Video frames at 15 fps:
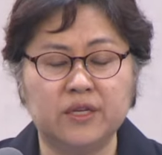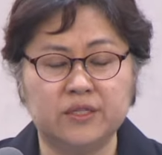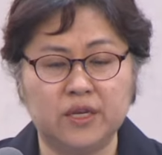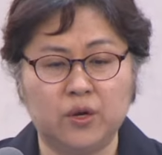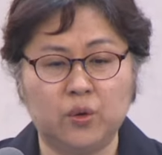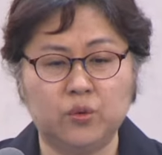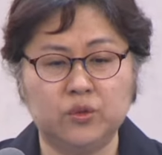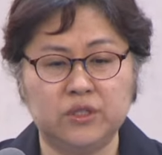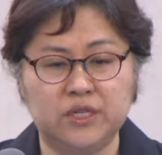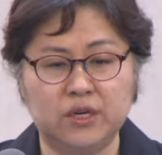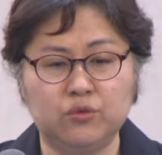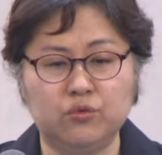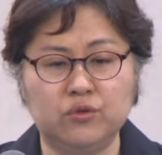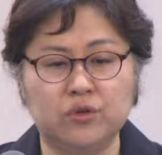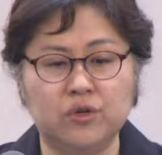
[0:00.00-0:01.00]
새로운
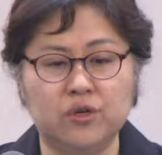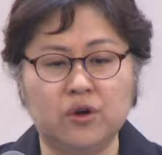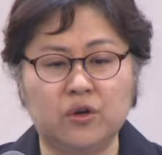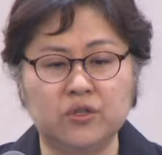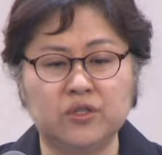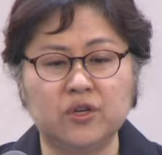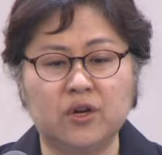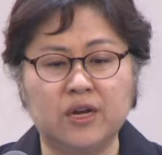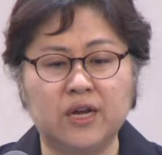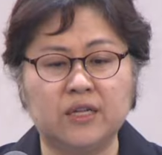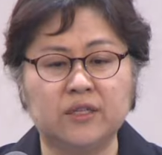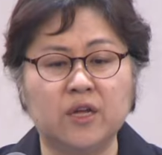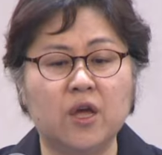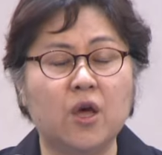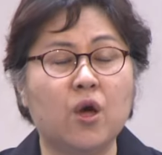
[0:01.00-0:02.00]
제국을 건설한